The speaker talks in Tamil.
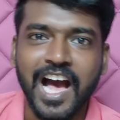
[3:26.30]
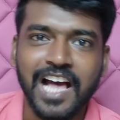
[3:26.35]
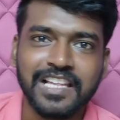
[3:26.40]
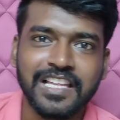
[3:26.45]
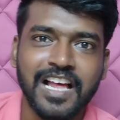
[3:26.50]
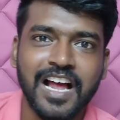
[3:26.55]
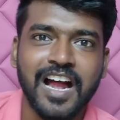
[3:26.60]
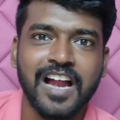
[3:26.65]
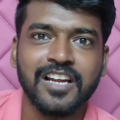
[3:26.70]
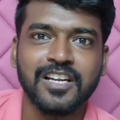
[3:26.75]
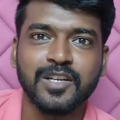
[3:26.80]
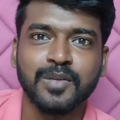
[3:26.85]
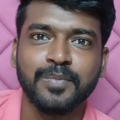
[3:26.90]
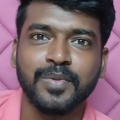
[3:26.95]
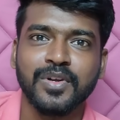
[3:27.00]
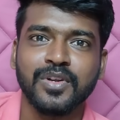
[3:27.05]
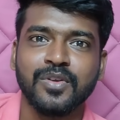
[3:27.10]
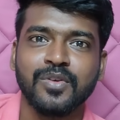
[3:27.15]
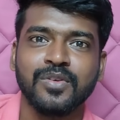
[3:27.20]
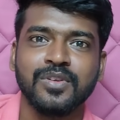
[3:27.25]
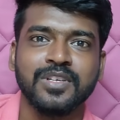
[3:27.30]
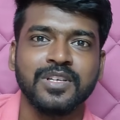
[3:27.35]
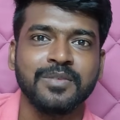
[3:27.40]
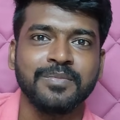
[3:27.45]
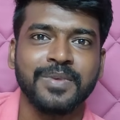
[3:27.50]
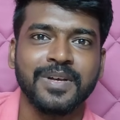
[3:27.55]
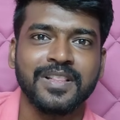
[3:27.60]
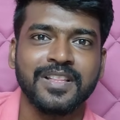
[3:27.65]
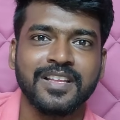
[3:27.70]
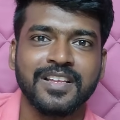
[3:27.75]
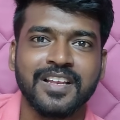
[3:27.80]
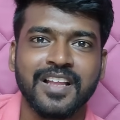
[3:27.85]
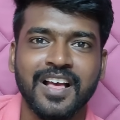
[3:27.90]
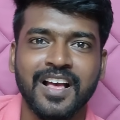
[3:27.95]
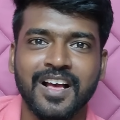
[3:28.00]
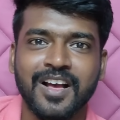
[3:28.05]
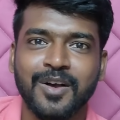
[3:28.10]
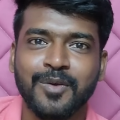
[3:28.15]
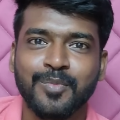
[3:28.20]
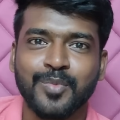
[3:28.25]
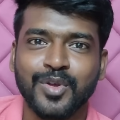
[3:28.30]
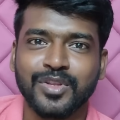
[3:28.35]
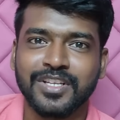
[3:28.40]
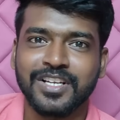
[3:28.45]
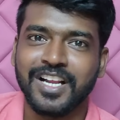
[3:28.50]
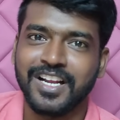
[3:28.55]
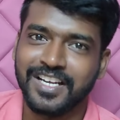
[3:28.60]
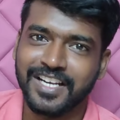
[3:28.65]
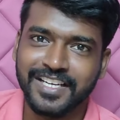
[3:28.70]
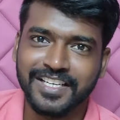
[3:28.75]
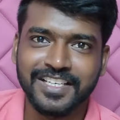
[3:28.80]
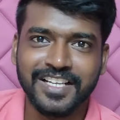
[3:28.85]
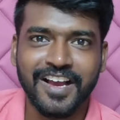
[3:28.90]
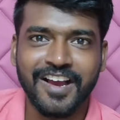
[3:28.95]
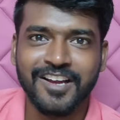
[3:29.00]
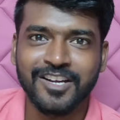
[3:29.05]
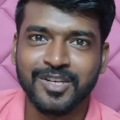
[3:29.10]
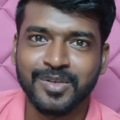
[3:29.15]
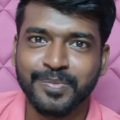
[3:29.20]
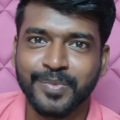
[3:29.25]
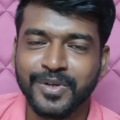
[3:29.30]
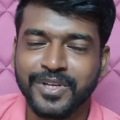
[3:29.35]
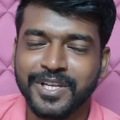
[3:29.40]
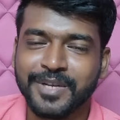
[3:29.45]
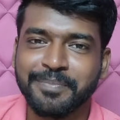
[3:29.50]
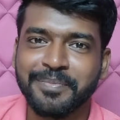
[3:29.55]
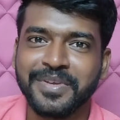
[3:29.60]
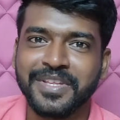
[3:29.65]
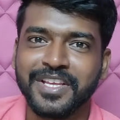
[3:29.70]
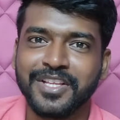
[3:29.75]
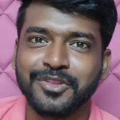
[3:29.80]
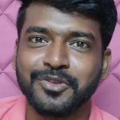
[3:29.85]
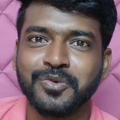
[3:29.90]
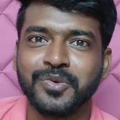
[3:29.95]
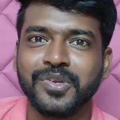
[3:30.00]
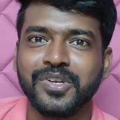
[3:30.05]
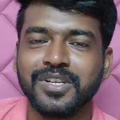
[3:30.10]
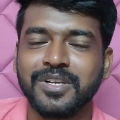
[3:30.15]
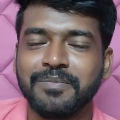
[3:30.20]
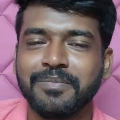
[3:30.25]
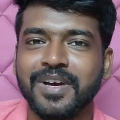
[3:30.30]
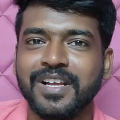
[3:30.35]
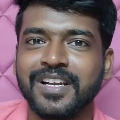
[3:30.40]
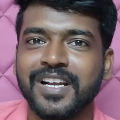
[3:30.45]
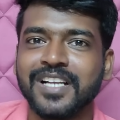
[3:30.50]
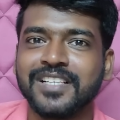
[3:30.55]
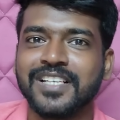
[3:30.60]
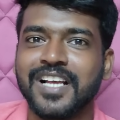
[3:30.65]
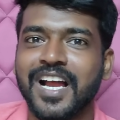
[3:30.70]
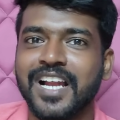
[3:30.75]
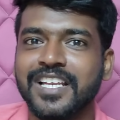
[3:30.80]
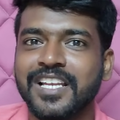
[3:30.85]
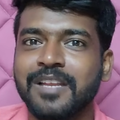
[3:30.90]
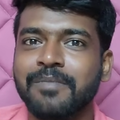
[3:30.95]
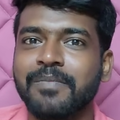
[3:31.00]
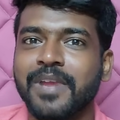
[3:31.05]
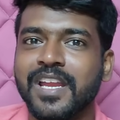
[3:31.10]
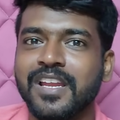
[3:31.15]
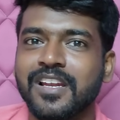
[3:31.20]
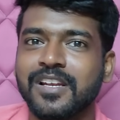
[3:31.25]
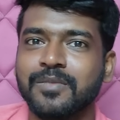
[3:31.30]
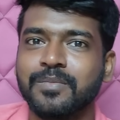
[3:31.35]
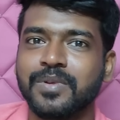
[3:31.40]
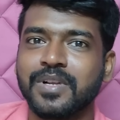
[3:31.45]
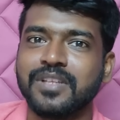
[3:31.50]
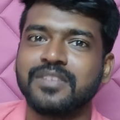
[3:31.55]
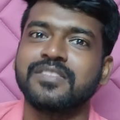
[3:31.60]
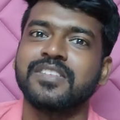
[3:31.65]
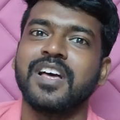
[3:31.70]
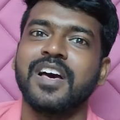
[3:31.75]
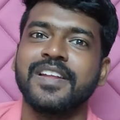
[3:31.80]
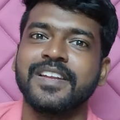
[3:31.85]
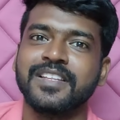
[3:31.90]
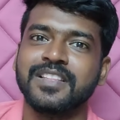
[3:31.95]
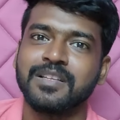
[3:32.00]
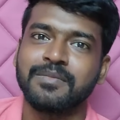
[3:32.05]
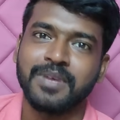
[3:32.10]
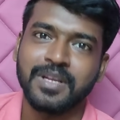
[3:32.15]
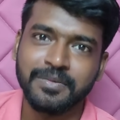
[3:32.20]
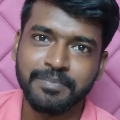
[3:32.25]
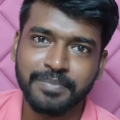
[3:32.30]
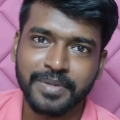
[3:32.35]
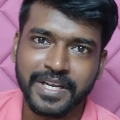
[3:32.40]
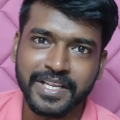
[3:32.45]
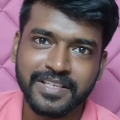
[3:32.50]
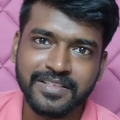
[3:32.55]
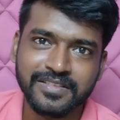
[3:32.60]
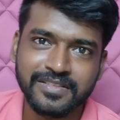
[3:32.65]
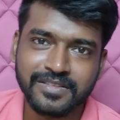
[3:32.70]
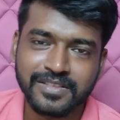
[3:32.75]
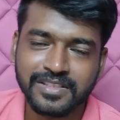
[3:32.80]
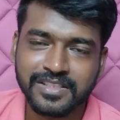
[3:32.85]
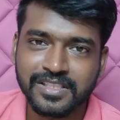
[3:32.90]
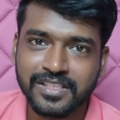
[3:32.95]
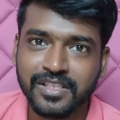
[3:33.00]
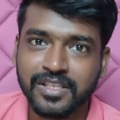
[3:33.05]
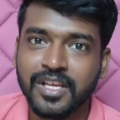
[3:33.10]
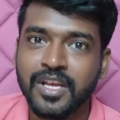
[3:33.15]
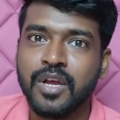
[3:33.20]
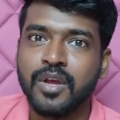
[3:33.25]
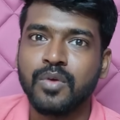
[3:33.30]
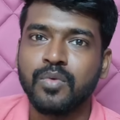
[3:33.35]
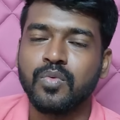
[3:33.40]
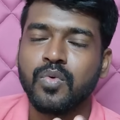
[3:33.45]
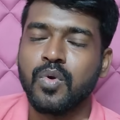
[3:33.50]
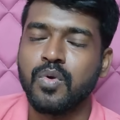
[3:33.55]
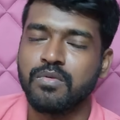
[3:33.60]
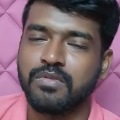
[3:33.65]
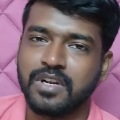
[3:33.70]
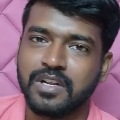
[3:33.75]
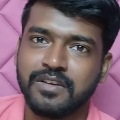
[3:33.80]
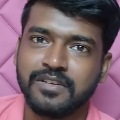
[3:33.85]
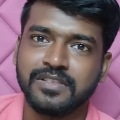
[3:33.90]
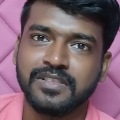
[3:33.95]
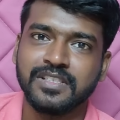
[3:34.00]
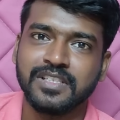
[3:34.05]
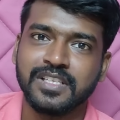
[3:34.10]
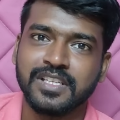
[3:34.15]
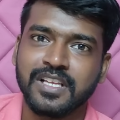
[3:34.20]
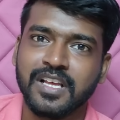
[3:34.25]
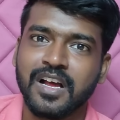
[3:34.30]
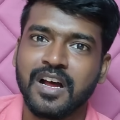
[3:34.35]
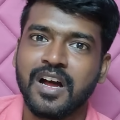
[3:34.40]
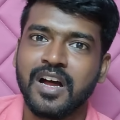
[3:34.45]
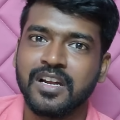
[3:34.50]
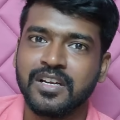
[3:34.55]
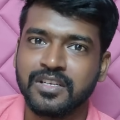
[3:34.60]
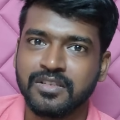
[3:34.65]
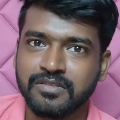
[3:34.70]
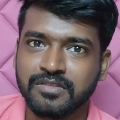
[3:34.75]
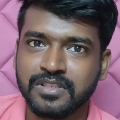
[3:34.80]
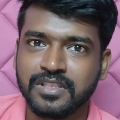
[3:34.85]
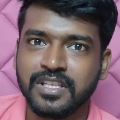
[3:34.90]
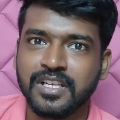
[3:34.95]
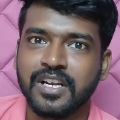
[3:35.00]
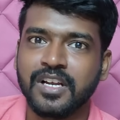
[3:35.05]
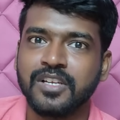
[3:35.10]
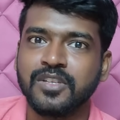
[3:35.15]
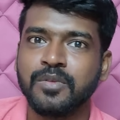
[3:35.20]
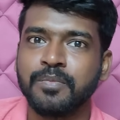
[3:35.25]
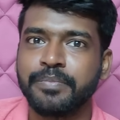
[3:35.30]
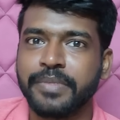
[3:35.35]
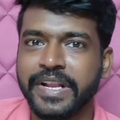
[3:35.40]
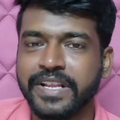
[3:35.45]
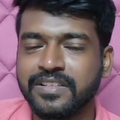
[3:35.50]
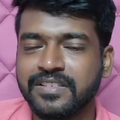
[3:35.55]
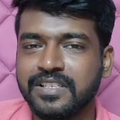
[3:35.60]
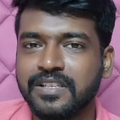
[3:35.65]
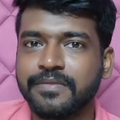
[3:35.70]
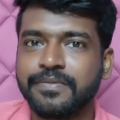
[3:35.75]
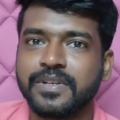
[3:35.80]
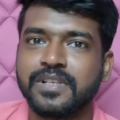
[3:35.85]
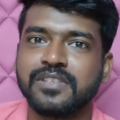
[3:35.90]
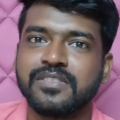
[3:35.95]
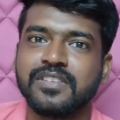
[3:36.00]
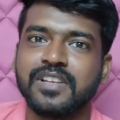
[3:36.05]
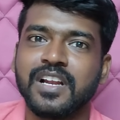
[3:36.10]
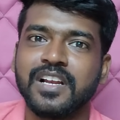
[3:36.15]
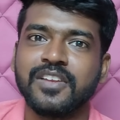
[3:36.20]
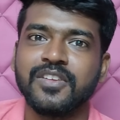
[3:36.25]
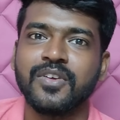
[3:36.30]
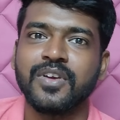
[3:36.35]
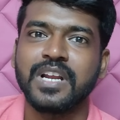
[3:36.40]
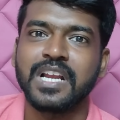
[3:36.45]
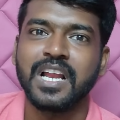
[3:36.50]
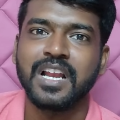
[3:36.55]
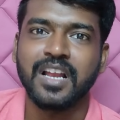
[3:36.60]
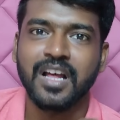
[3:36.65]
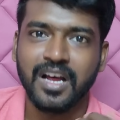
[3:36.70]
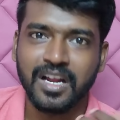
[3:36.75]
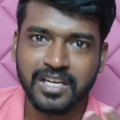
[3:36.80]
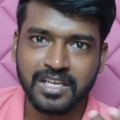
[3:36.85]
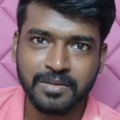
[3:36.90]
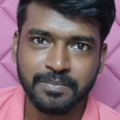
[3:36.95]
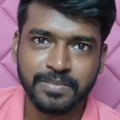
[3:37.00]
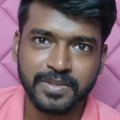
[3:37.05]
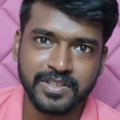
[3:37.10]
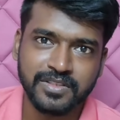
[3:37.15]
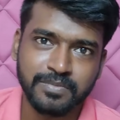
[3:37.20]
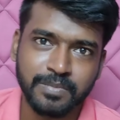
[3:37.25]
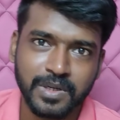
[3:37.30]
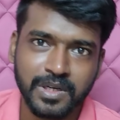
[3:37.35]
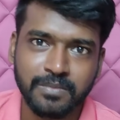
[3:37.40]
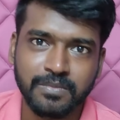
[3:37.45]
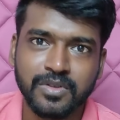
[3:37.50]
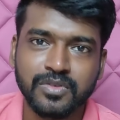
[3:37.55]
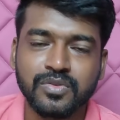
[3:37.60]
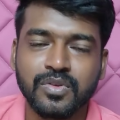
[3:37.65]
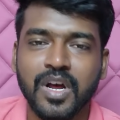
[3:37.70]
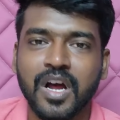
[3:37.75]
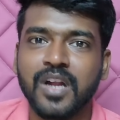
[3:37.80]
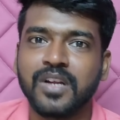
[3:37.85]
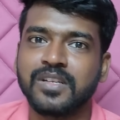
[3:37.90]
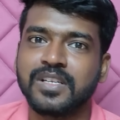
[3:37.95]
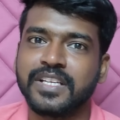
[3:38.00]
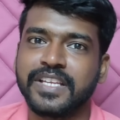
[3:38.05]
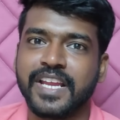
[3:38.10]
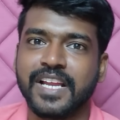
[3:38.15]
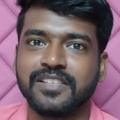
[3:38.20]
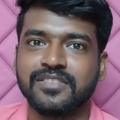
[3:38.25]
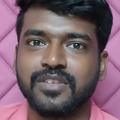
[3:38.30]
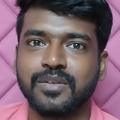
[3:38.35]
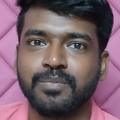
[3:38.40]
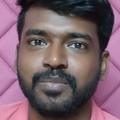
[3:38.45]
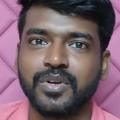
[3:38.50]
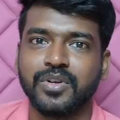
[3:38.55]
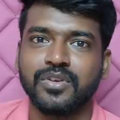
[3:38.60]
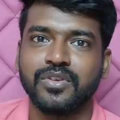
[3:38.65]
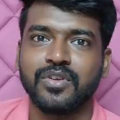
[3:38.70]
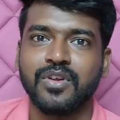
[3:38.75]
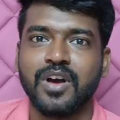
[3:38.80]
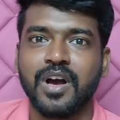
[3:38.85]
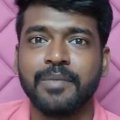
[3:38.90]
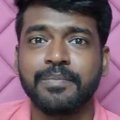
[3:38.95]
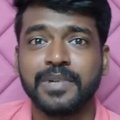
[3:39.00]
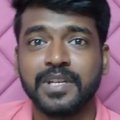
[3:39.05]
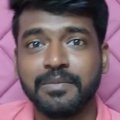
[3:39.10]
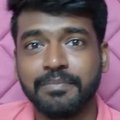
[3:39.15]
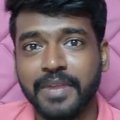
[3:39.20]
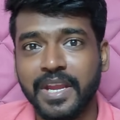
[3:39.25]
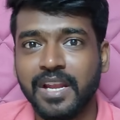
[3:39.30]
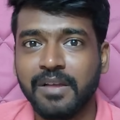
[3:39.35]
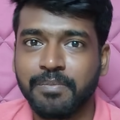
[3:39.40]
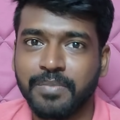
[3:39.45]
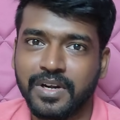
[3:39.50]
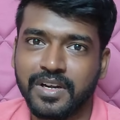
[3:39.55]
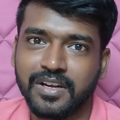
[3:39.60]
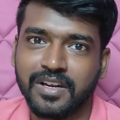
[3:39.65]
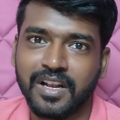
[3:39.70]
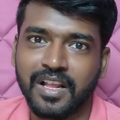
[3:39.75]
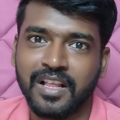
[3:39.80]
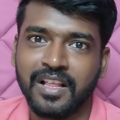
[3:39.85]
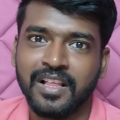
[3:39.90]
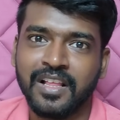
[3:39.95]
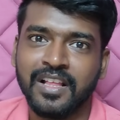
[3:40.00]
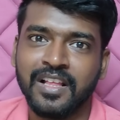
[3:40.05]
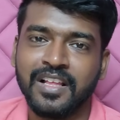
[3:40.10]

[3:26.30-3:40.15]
அதை ஆர்டர் பண்ணவங்களுக்கு பார்த்தீங்கன்னா மொதல் நாள் நைட்டு ஆர்டர் போட்டு நிம்மதியாக தூங்கினவங்களுக்கு மறுநாள் காலையில் மெயில் அனுப்புகிறான் சாரி இந்த மாதிரி ப்ரைஸ் வந்து ஓவராக வந்து ஆர்டர் வந்தனாலையும் ப்ரைஸ் டிஃப்ரென்ஸ்னாலையும் எங்களால் ஆர்டரை ப்ளேஸ் பண்ண முடியல ஸோ ஆர்டரை கேன்சல் பண்ணுறோம் அப்படின்னு மெயில் பண்ணுறான்